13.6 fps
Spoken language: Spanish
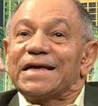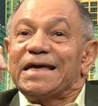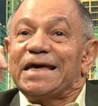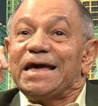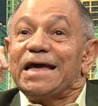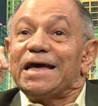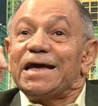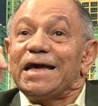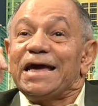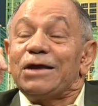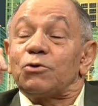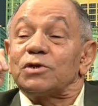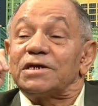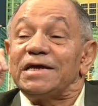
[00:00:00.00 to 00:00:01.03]
que el
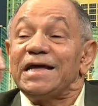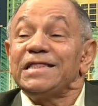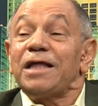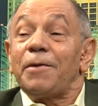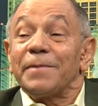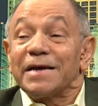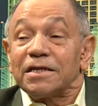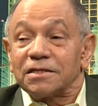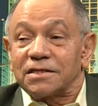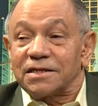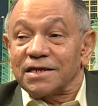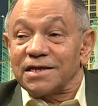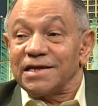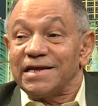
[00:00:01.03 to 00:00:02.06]

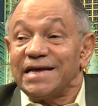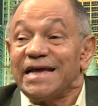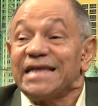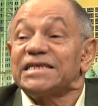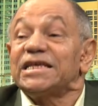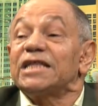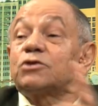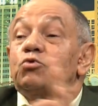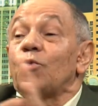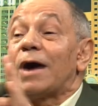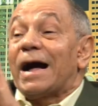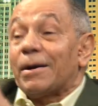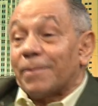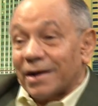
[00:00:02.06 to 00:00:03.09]
80-20
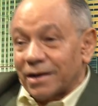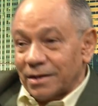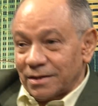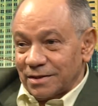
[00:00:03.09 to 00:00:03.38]
exceptuaba